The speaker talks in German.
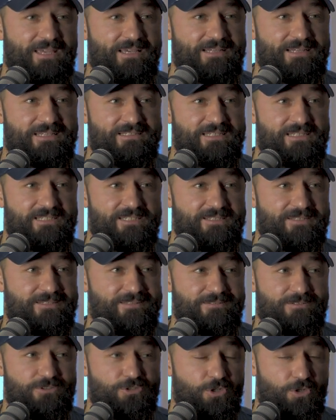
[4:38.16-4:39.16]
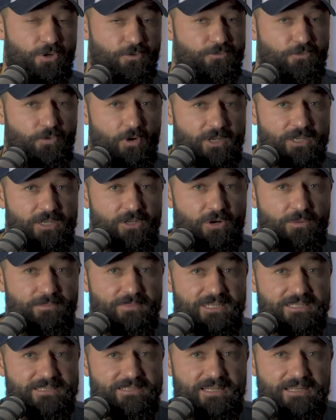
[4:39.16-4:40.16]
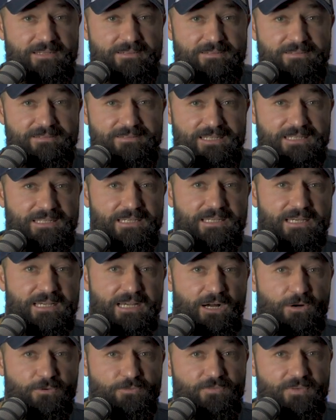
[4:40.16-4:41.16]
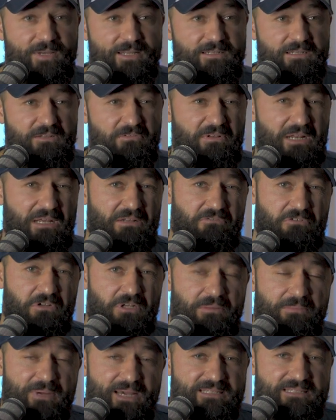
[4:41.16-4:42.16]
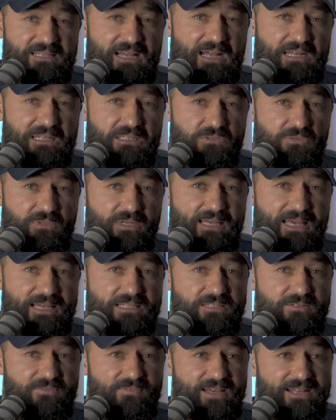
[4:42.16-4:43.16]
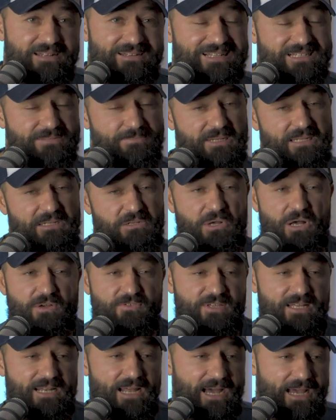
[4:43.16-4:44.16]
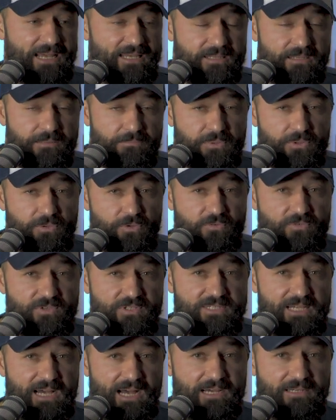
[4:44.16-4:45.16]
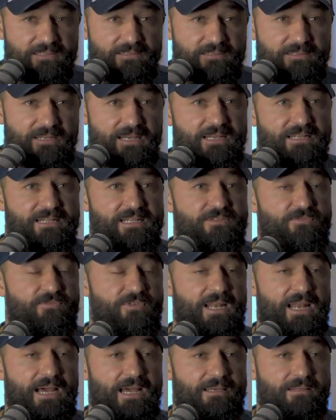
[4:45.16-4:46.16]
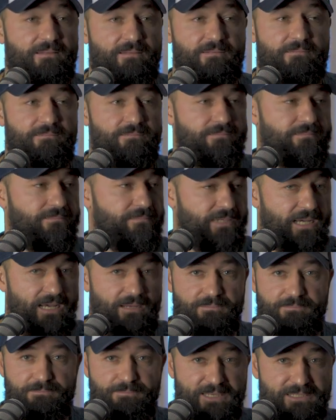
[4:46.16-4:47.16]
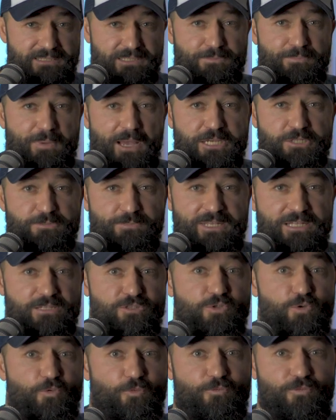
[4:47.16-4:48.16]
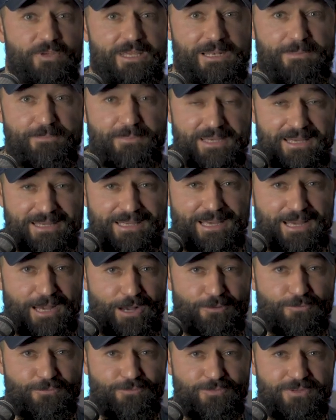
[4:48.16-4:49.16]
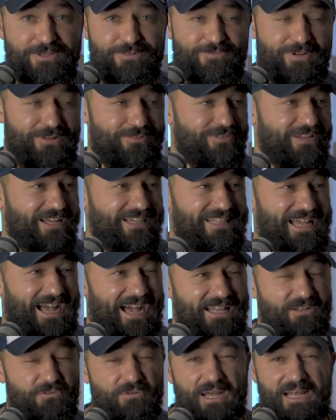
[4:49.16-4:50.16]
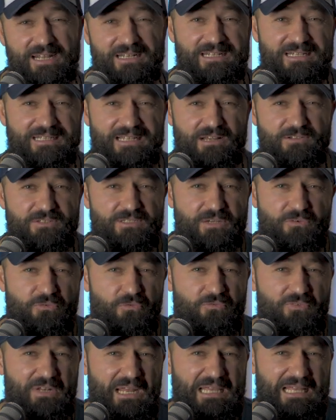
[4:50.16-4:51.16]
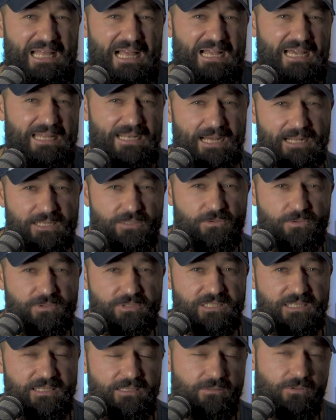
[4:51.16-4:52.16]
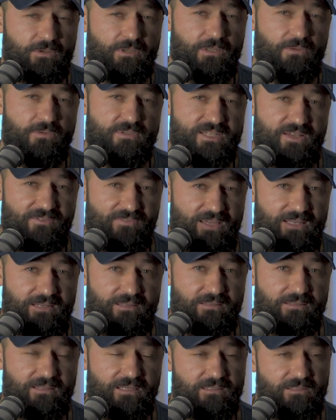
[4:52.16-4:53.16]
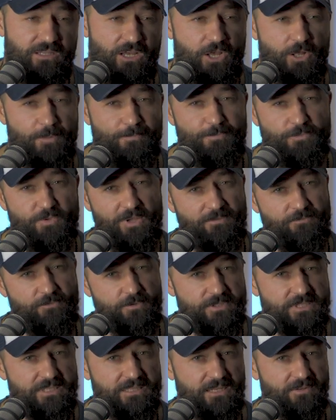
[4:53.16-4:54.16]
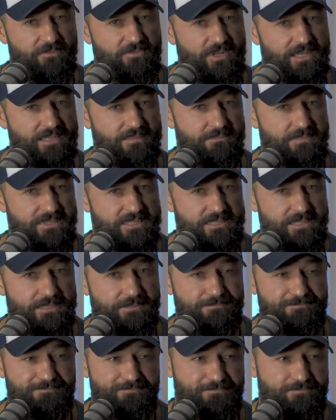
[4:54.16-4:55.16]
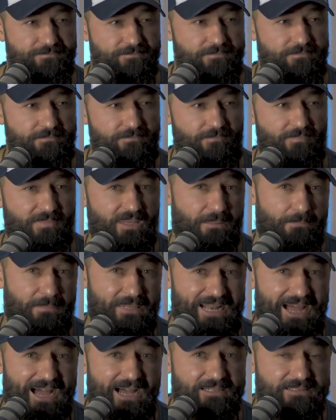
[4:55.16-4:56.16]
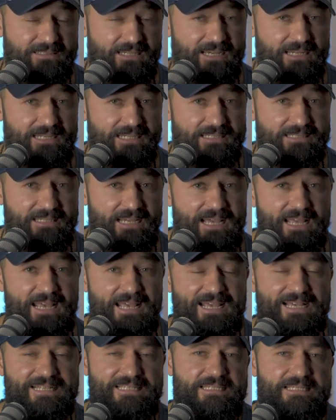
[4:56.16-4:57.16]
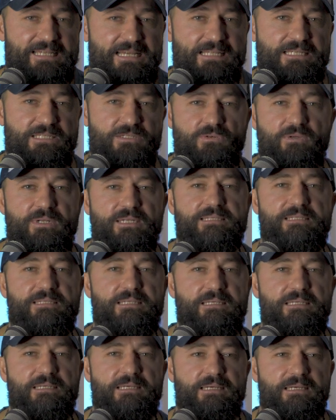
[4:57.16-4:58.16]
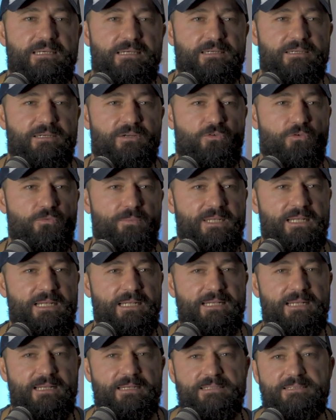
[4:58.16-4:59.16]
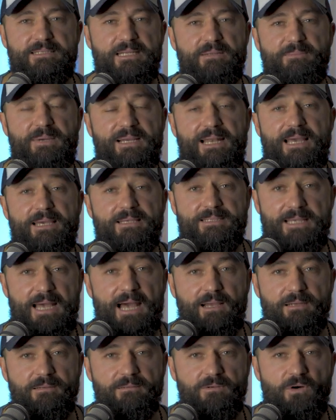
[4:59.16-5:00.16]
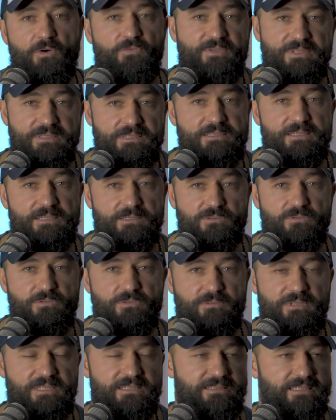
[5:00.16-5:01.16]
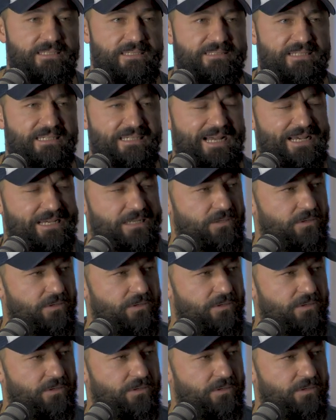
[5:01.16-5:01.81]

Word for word: Es ist schon oft vorgekommen, dass dann Dinge gekauft werden, die vielleicht von dem Rest gar nicht so gegessen werden, dass man nur auf seine eigenen Bedürfnisse achtet, dass vielleicht ja, bestes Beispiel, zu viel Bier gekauft wird, weil vielleicht der ein oder andere aus der Crew vielleicht gar keinen Alkohol trinkt oder nur sehr wenig trinkt und der fühlt sich dann vielleicht ein bisschen benachteiligt. Es ist ja nicht so, dass die äh, Crewmitglieder das dann immer gleich sagen. Oft ist es ja so, dass die dann sagen, ach